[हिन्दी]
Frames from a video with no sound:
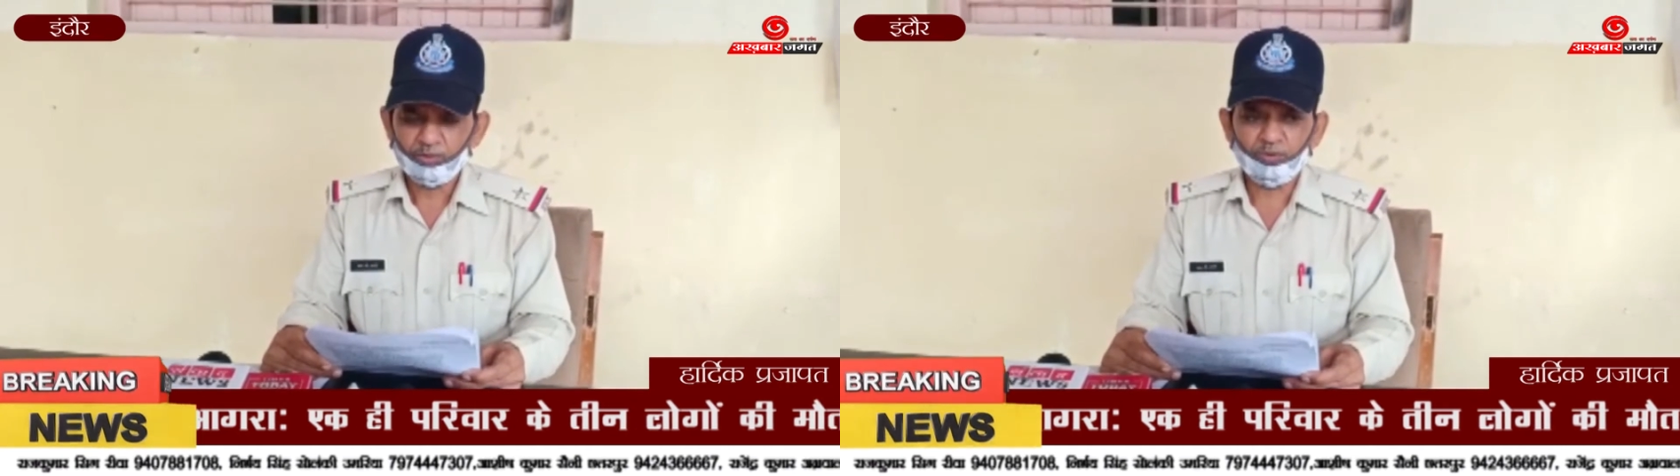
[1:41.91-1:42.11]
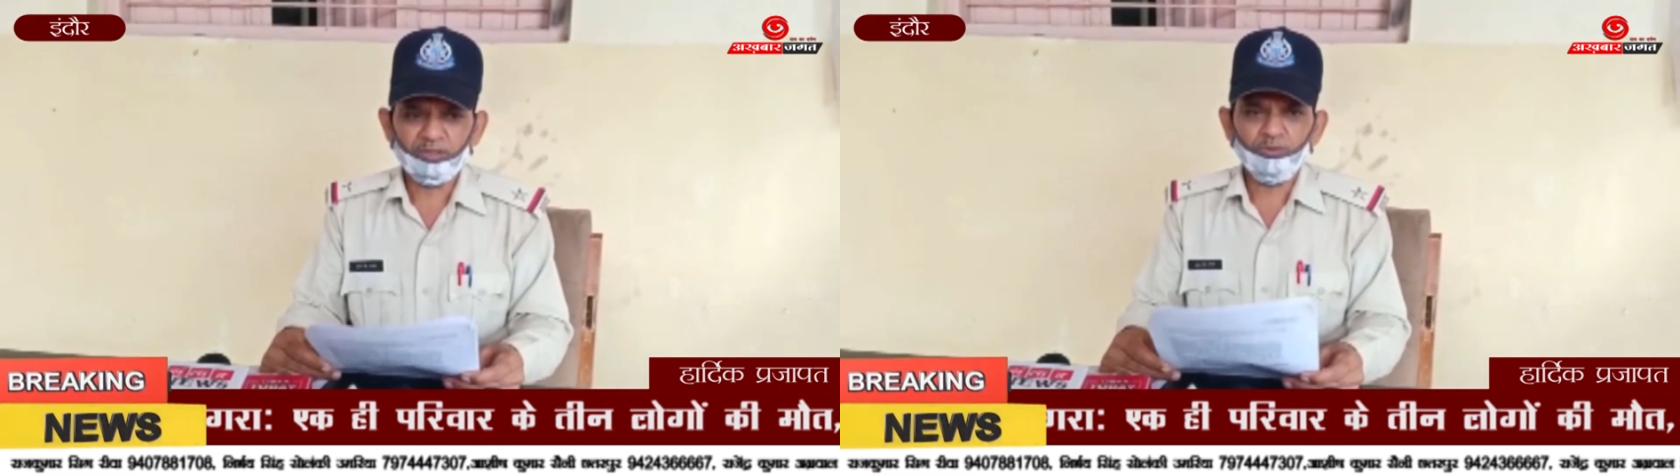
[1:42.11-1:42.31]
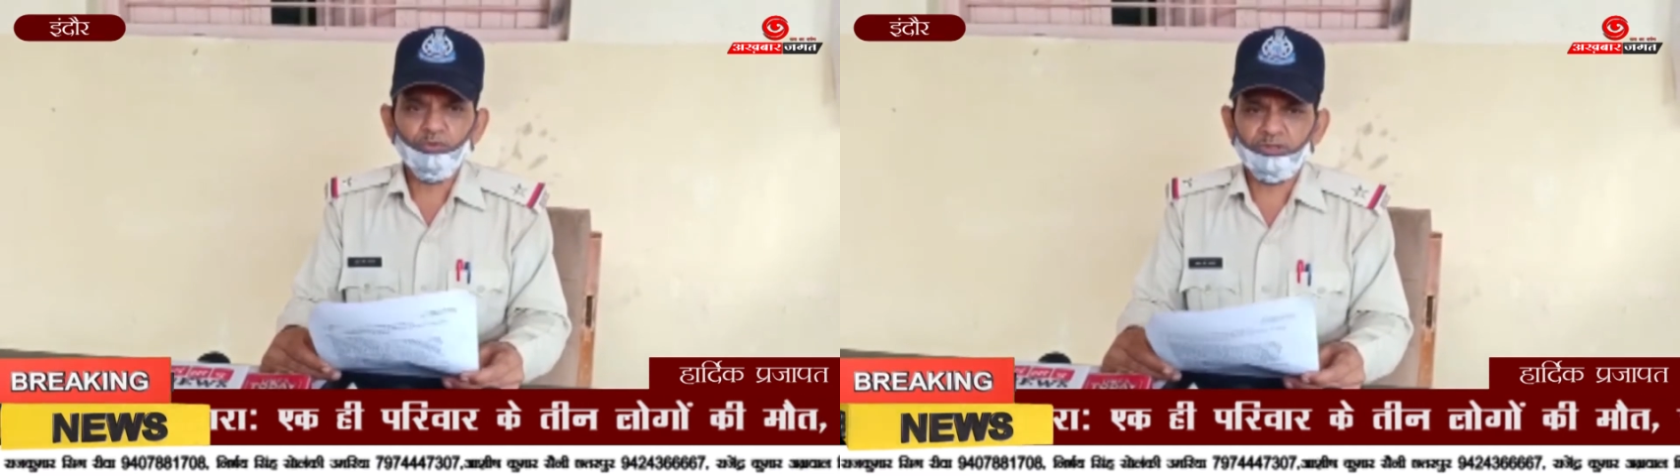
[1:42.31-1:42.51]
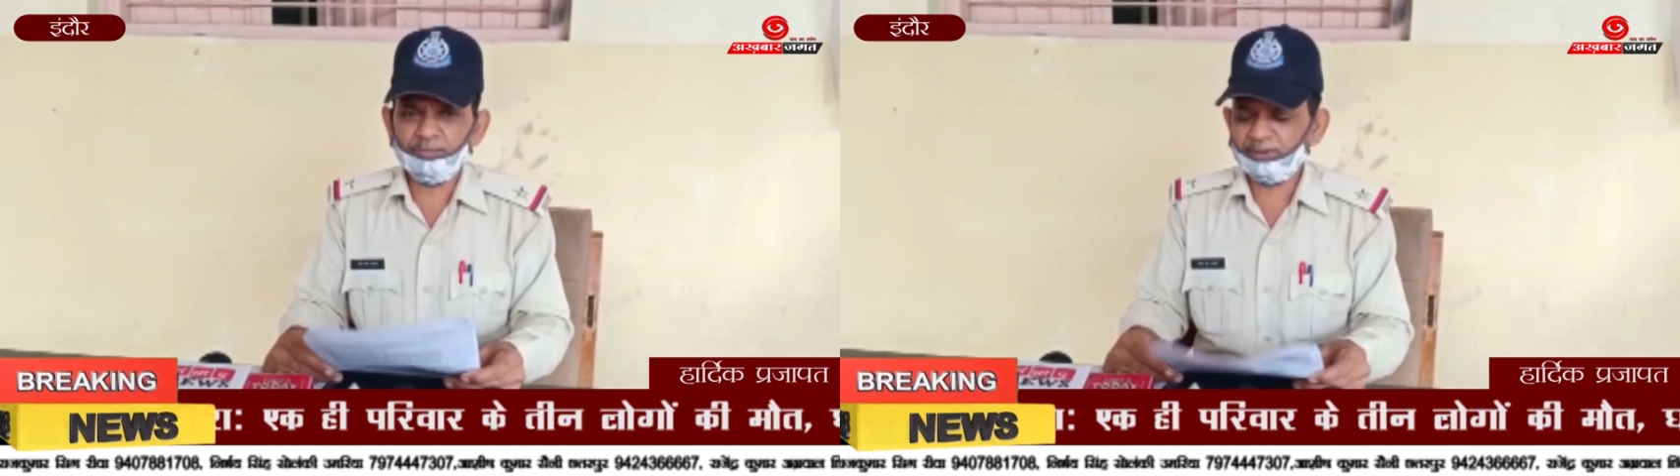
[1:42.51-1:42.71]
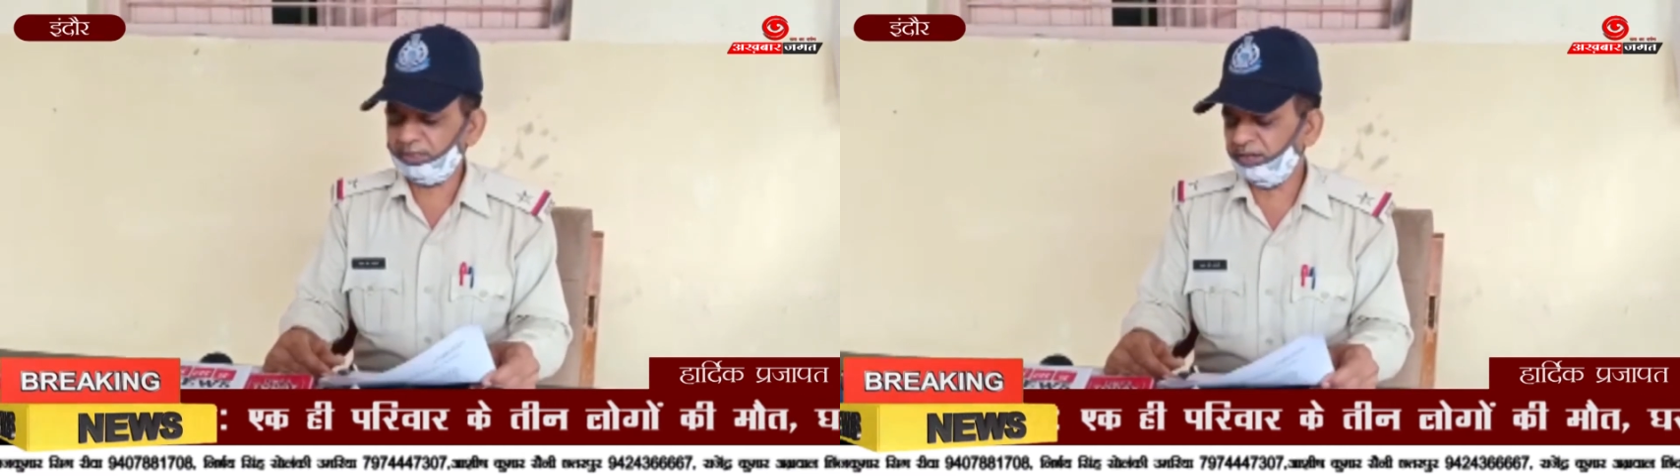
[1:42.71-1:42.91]
और एक दूसरा
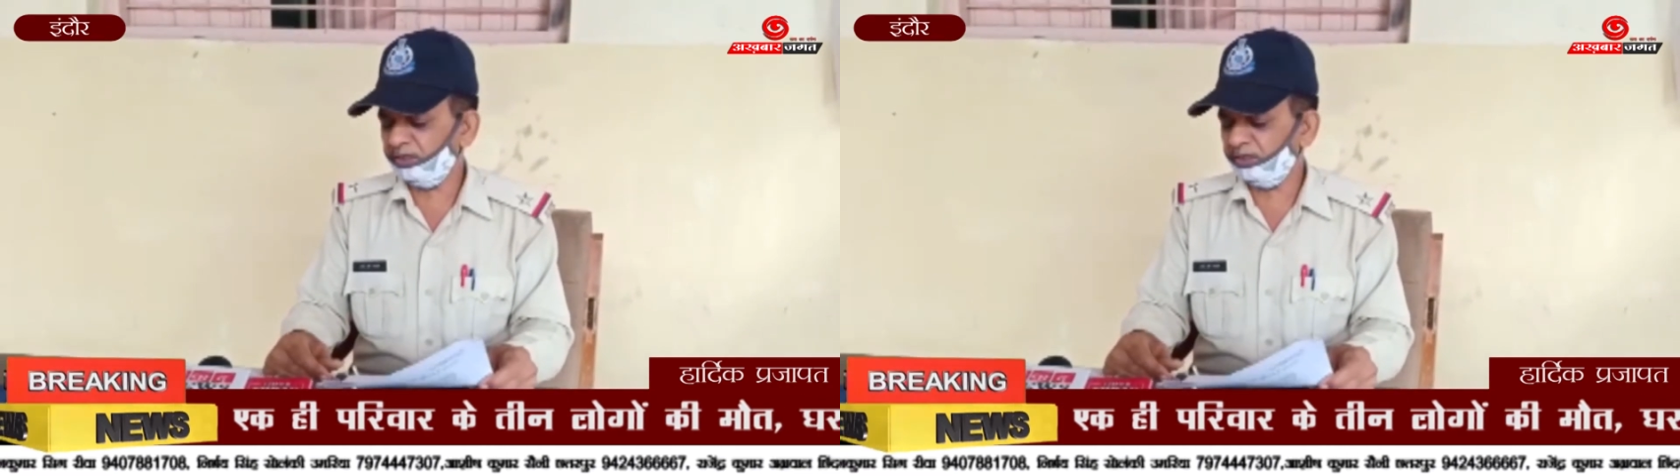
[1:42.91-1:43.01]
प्रकरण है